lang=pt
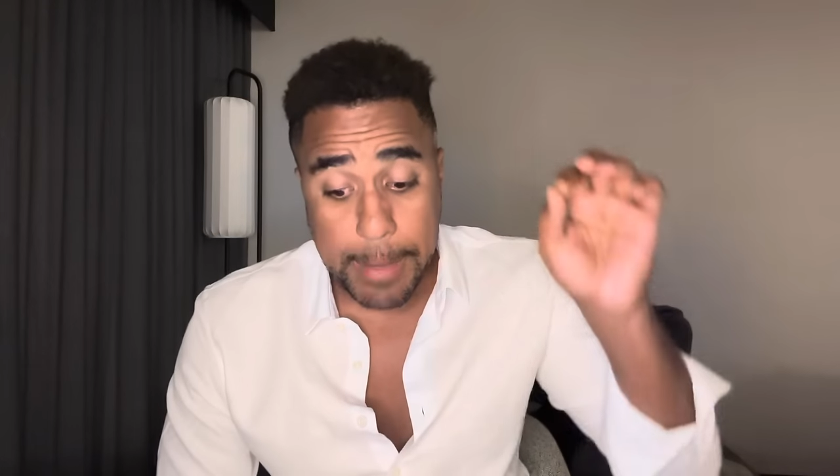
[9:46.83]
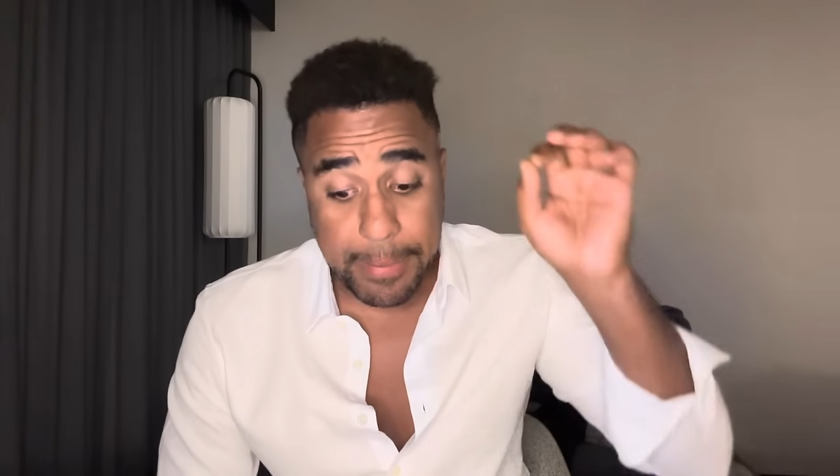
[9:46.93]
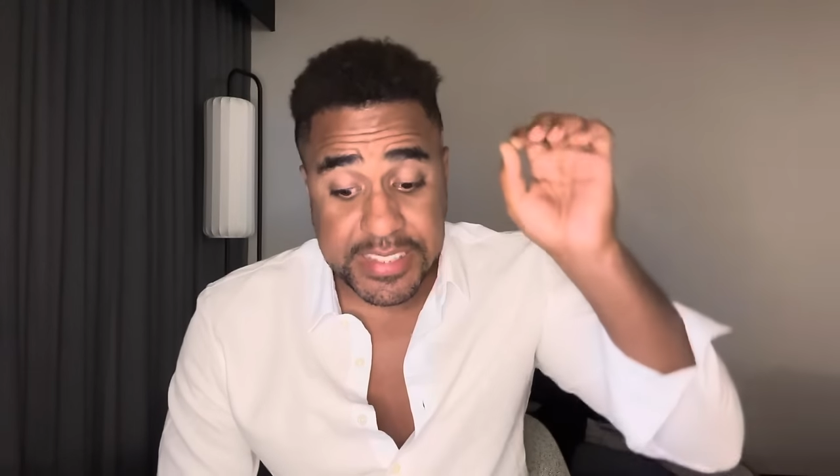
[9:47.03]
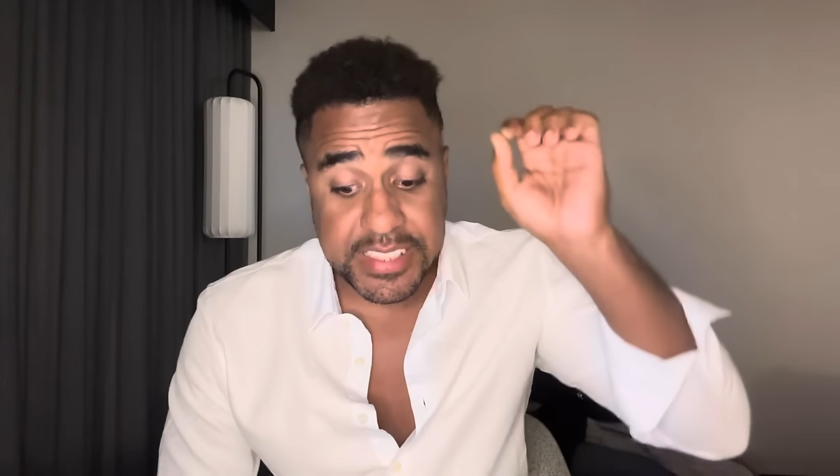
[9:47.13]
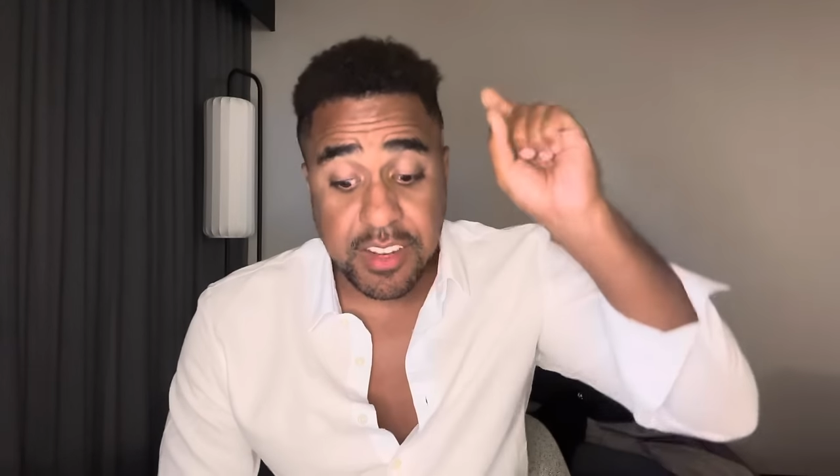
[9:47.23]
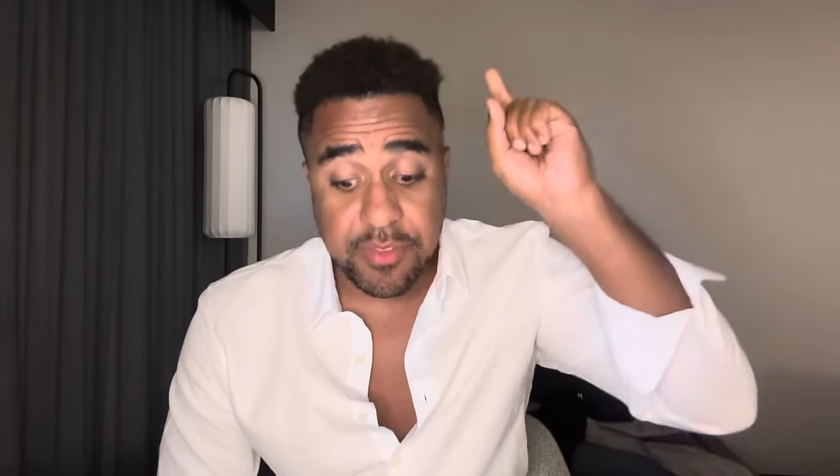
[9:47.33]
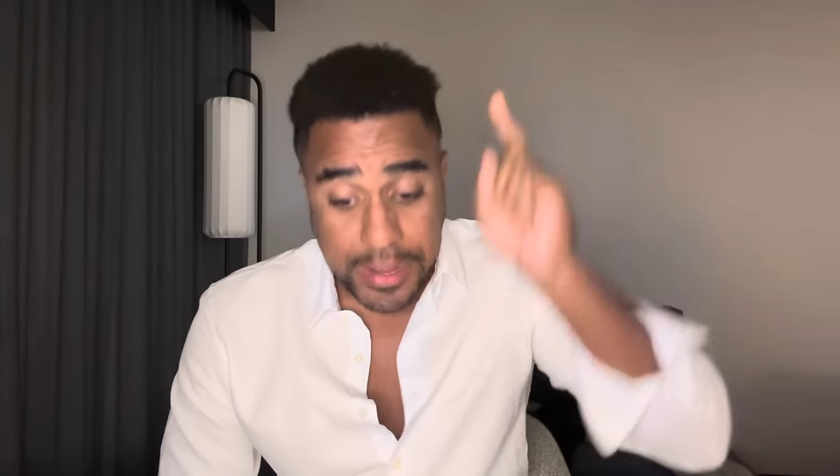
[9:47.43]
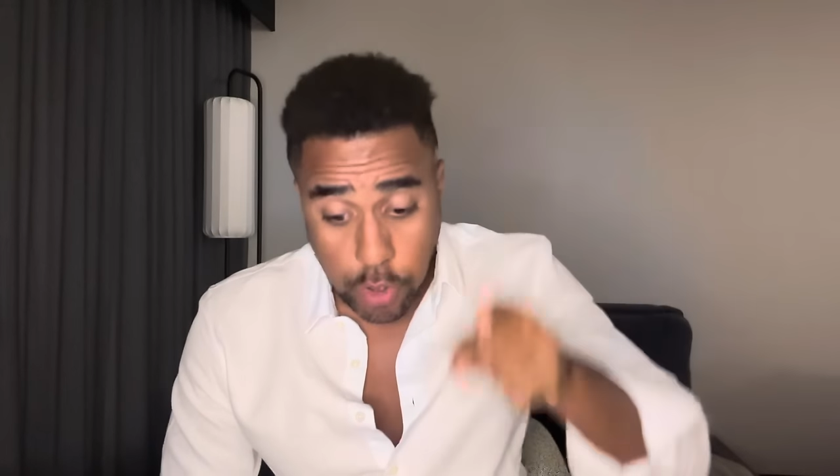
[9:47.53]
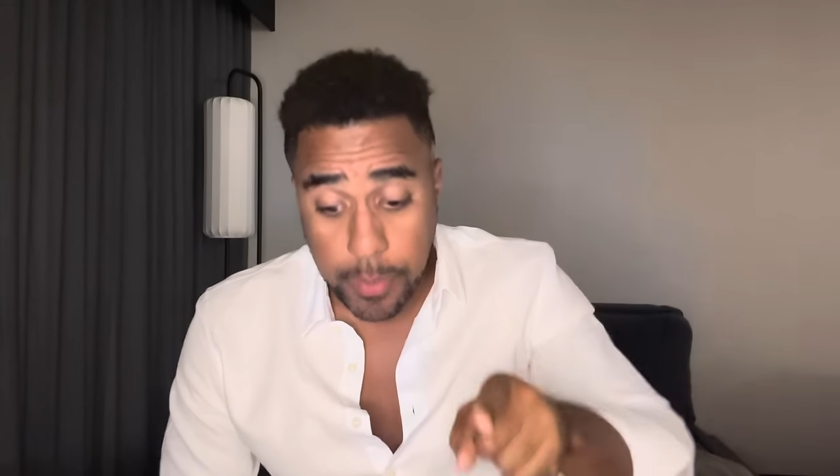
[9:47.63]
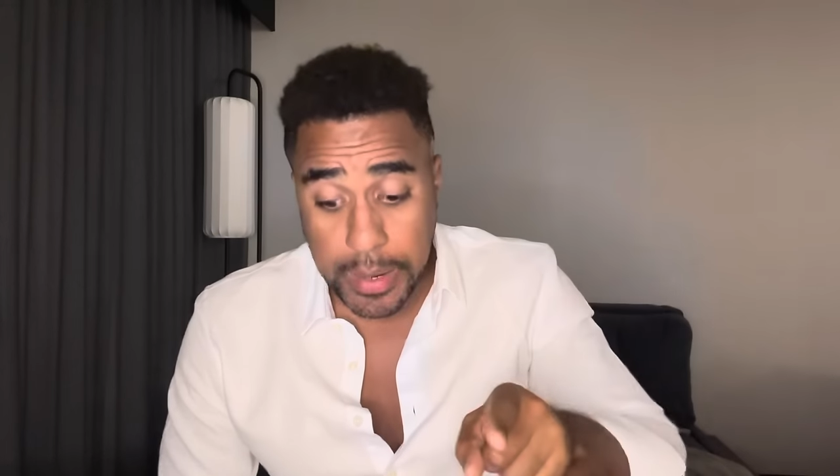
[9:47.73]
Mas ele
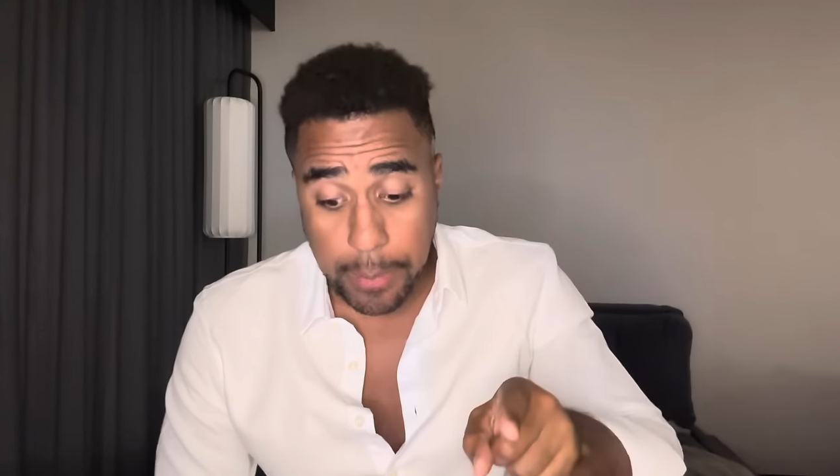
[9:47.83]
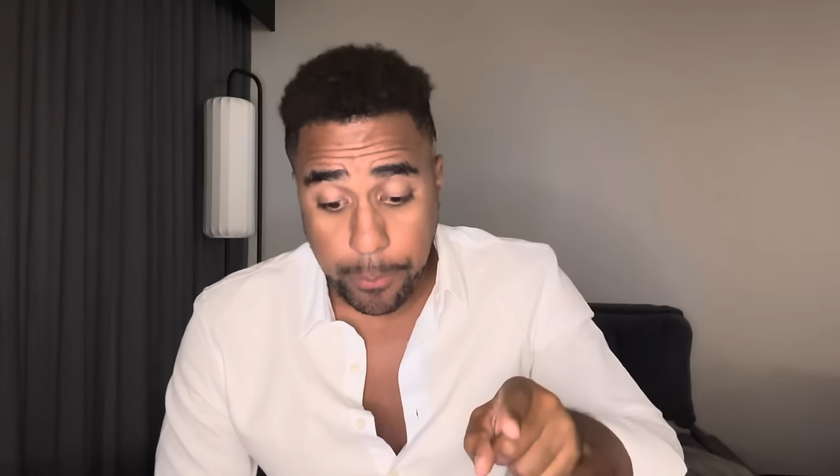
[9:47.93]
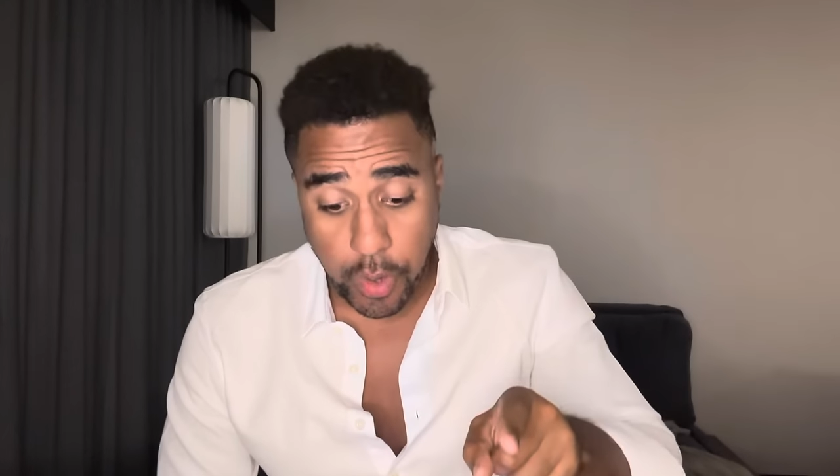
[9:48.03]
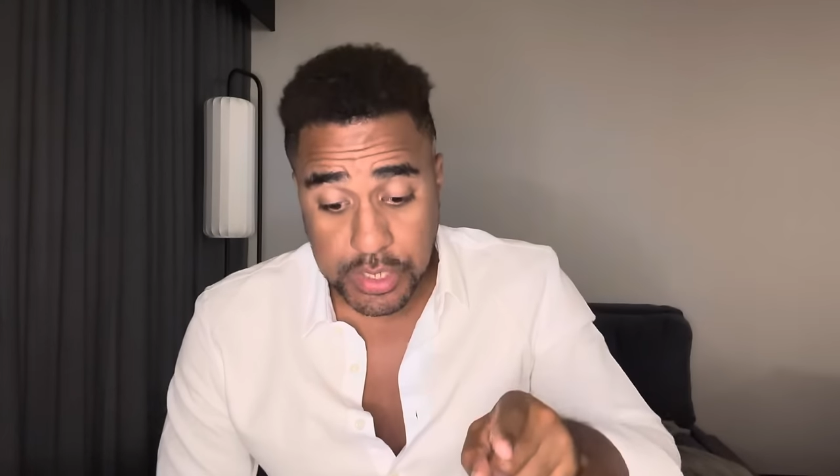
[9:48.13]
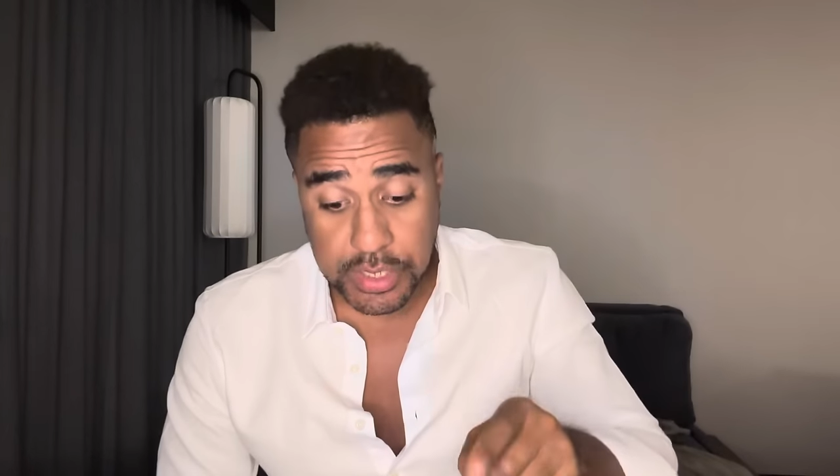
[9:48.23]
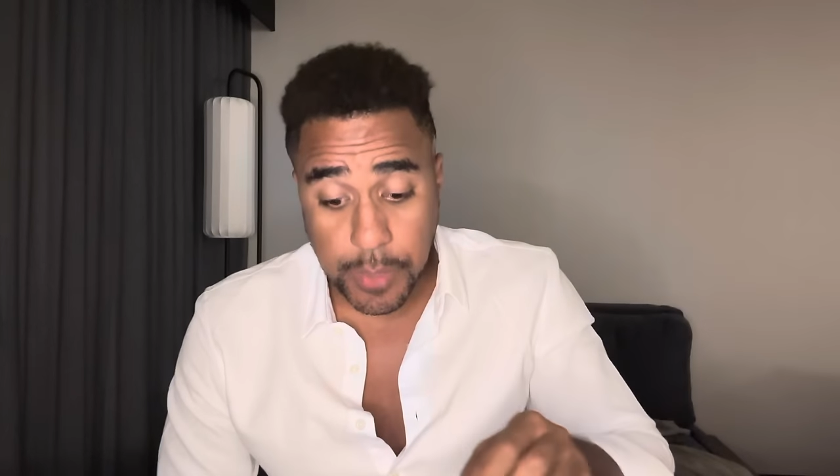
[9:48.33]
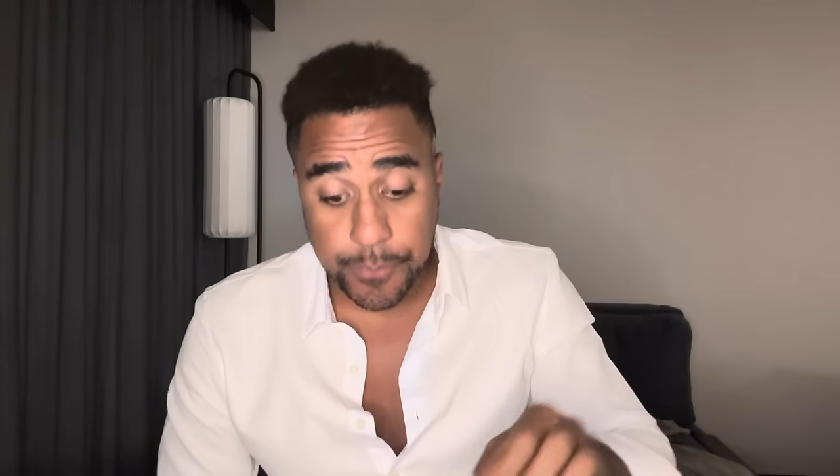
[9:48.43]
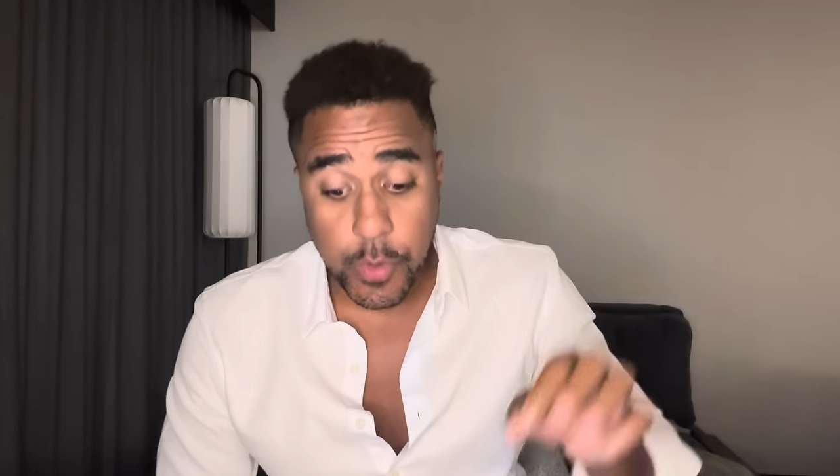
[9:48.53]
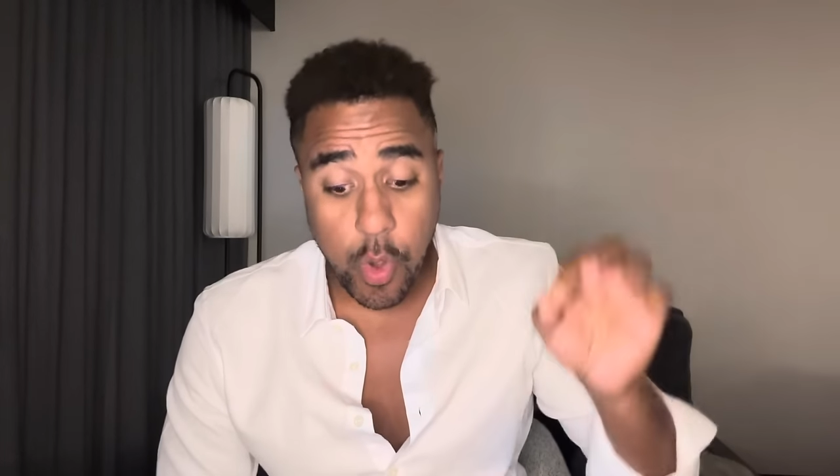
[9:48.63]
vai dobrar a aposta.